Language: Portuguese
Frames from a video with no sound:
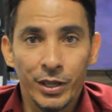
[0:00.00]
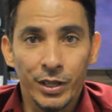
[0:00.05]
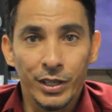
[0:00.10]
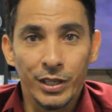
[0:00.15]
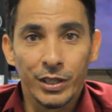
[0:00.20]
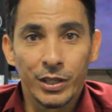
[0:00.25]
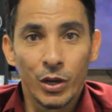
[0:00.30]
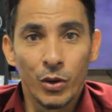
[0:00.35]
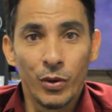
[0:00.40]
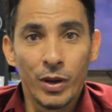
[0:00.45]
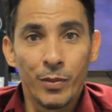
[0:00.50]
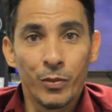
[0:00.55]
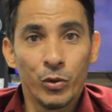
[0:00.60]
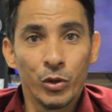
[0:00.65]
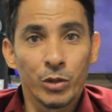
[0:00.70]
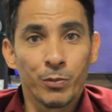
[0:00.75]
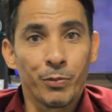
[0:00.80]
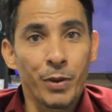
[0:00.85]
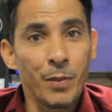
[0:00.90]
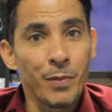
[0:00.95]
Então é
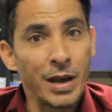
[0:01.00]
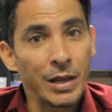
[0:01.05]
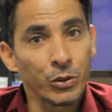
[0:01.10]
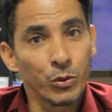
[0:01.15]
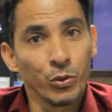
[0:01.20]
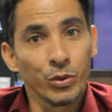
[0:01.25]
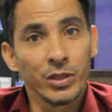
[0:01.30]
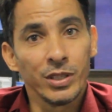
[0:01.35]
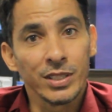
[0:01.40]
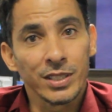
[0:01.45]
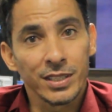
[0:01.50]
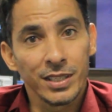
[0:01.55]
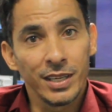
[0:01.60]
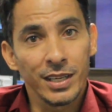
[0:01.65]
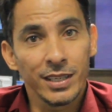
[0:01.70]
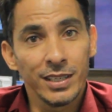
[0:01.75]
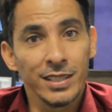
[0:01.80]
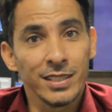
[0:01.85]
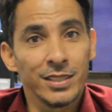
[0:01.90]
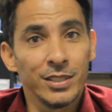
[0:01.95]
muito prematuro
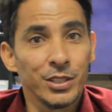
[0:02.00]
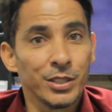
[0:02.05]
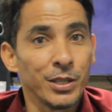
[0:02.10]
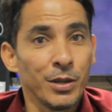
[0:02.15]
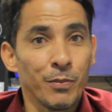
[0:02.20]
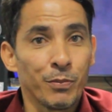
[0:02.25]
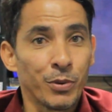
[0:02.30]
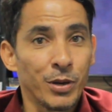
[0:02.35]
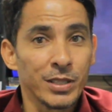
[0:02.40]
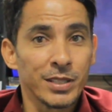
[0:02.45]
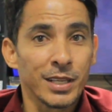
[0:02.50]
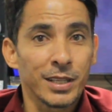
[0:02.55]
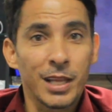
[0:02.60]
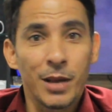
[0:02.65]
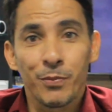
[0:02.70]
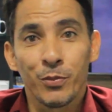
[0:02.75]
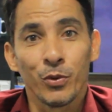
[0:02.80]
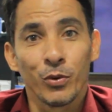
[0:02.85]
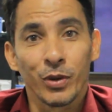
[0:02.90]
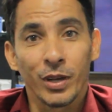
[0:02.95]
dizer que existe empresa,
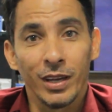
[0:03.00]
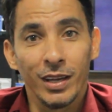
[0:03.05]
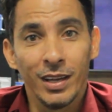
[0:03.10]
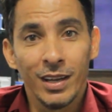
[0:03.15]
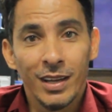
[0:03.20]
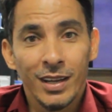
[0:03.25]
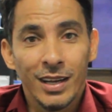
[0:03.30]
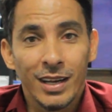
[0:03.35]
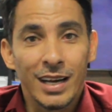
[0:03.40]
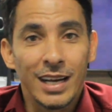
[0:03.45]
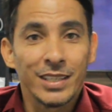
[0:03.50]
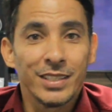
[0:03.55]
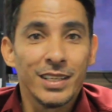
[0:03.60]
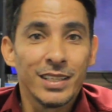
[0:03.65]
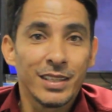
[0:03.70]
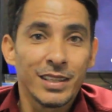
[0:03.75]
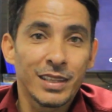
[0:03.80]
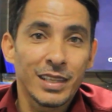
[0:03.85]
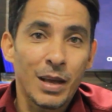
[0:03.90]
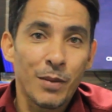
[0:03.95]
até porque a
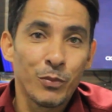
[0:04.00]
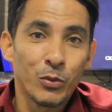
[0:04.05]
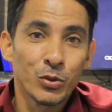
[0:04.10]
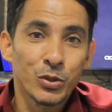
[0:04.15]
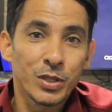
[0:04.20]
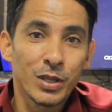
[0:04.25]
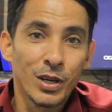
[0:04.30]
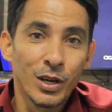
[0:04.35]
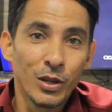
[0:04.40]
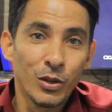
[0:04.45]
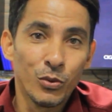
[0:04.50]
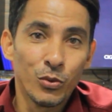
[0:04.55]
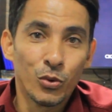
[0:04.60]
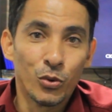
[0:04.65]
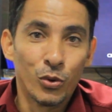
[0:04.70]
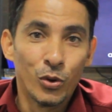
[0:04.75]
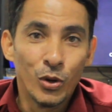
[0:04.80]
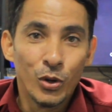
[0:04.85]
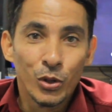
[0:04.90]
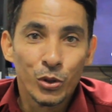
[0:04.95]
gente está
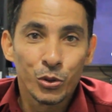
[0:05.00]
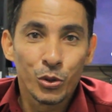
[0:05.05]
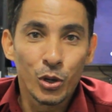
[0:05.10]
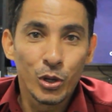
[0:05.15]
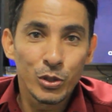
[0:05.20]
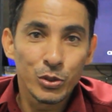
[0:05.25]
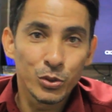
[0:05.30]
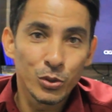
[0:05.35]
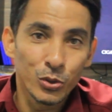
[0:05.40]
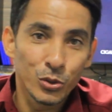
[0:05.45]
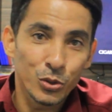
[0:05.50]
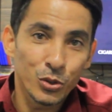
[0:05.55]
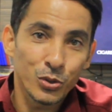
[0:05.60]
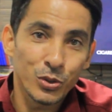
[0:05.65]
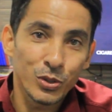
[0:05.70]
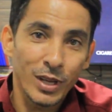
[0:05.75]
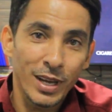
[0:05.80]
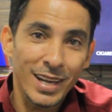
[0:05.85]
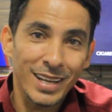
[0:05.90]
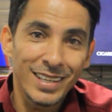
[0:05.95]
buscando todos
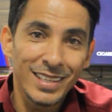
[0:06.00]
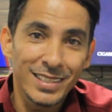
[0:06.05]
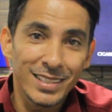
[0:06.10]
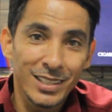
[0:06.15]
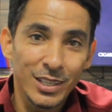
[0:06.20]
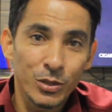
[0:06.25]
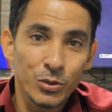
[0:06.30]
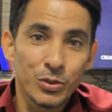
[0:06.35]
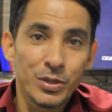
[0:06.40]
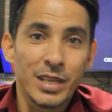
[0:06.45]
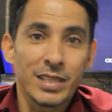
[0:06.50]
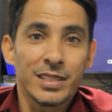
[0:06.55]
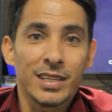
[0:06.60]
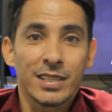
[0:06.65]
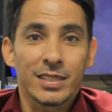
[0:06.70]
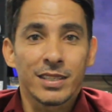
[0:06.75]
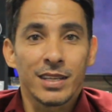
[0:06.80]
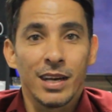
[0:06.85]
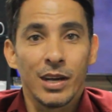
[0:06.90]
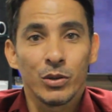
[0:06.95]
os requisitos
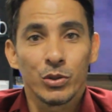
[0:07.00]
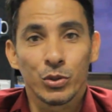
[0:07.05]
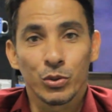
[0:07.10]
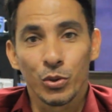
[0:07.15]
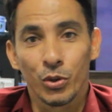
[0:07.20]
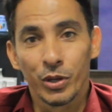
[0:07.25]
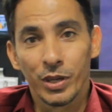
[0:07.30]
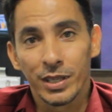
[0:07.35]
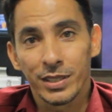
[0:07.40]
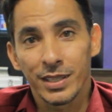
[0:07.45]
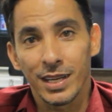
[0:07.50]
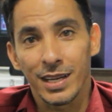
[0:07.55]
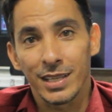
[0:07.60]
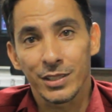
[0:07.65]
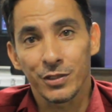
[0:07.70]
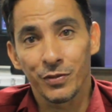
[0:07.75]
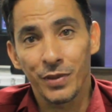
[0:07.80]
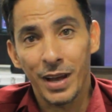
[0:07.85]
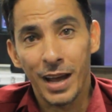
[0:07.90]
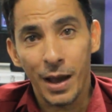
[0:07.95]
necessários, todas
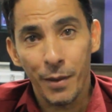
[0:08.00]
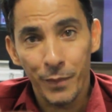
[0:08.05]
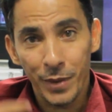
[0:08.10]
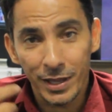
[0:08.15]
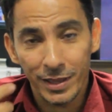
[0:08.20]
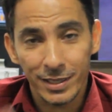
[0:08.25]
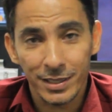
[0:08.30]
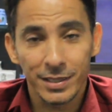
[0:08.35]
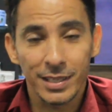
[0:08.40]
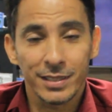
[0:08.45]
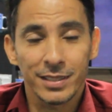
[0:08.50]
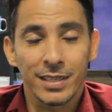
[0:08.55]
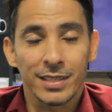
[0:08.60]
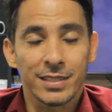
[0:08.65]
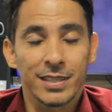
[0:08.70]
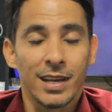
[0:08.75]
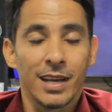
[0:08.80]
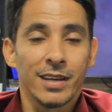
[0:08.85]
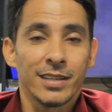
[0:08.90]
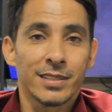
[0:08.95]
as ferramentas
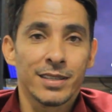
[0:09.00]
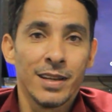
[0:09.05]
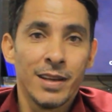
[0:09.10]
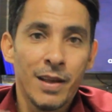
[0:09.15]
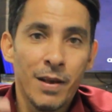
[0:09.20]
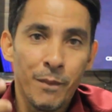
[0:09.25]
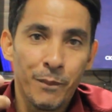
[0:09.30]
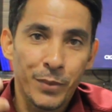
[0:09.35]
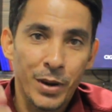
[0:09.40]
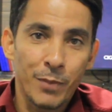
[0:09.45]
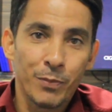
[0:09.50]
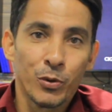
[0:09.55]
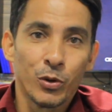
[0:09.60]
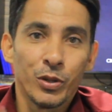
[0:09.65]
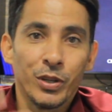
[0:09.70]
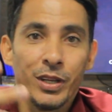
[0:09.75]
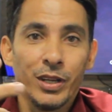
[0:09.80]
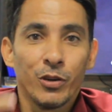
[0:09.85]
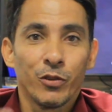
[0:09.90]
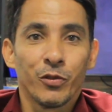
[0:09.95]
necessárias para
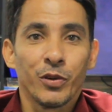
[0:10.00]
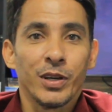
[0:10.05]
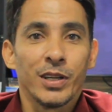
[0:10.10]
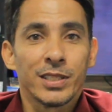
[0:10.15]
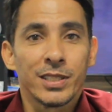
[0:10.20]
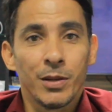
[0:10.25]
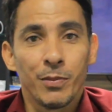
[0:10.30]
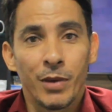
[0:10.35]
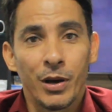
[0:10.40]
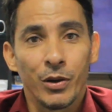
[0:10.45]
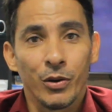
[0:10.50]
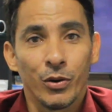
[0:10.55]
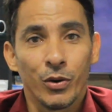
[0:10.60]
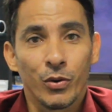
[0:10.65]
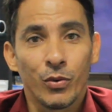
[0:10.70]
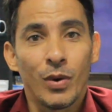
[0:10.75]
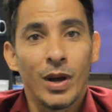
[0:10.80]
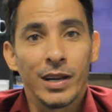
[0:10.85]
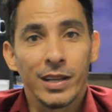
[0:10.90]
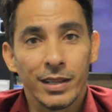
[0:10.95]
poder oferecer maior
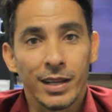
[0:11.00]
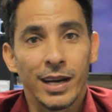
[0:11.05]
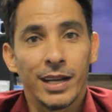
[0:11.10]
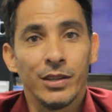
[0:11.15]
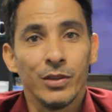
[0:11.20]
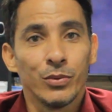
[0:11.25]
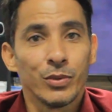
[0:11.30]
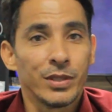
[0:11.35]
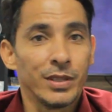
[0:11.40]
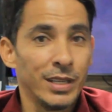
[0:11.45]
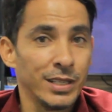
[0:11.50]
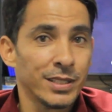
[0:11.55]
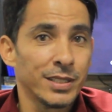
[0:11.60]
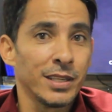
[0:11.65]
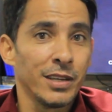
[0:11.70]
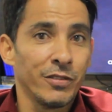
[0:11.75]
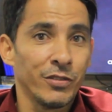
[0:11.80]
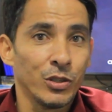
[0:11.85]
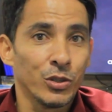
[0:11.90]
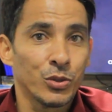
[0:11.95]
qualidade nesse
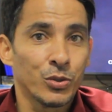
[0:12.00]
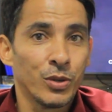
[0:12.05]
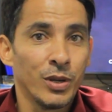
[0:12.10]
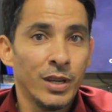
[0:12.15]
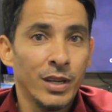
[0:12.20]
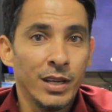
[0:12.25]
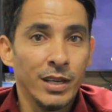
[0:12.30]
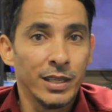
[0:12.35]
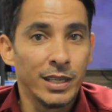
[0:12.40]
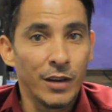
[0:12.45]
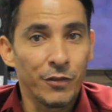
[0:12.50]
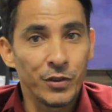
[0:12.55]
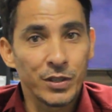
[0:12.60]
serviço. E a